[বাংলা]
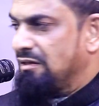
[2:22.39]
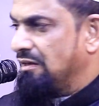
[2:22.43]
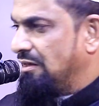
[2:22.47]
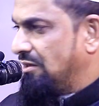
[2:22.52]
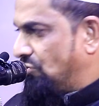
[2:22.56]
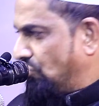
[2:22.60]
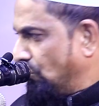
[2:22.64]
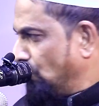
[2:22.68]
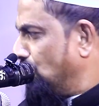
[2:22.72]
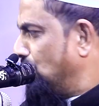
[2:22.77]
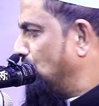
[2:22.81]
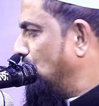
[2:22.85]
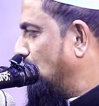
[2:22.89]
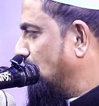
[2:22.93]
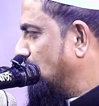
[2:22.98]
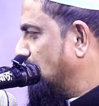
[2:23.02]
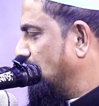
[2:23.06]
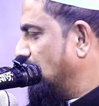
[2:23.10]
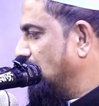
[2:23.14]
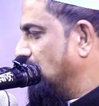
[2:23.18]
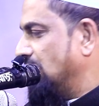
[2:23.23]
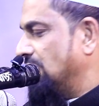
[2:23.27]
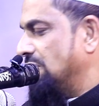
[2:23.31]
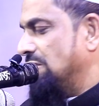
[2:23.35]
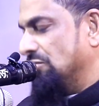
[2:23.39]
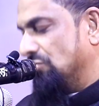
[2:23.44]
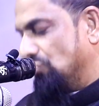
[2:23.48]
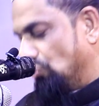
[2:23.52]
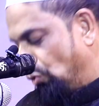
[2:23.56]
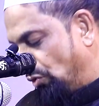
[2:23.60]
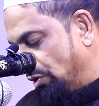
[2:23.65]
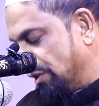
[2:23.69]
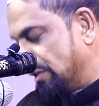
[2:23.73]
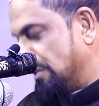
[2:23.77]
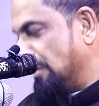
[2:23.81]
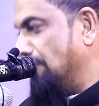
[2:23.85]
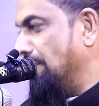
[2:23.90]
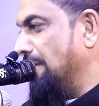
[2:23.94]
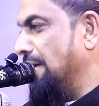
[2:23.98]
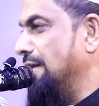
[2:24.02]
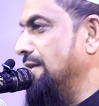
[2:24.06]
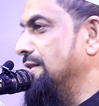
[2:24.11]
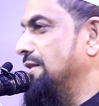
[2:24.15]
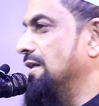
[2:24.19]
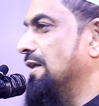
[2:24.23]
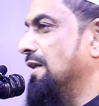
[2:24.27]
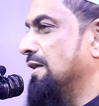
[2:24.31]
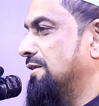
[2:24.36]
এই সুন্দর জরুরি জামা
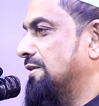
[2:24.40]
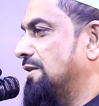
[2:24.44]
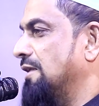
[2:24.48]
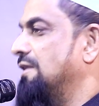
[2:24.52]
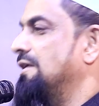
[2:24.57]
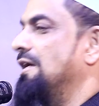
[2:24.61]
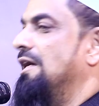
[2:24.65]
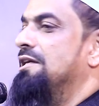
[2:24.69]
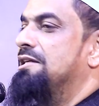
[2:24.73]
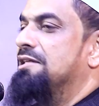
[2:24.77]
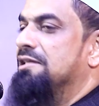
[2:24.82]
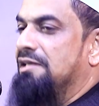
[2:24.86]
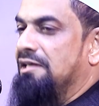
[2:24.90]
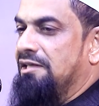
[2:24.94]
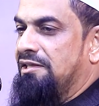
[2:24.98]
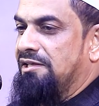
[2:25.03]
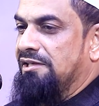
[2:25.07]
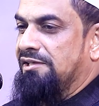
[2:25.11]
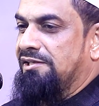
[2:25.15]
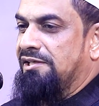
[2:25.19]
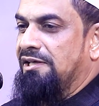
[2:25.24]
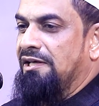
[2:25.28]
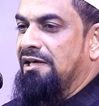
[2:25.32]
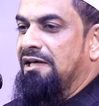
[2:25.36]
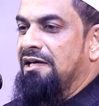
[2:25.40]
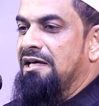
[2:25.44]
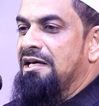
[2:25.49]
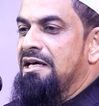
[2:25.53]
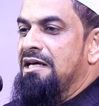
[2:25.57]
গায়ে দিয়ে রাস্তা দিয়ে হাইটে যাইতেছে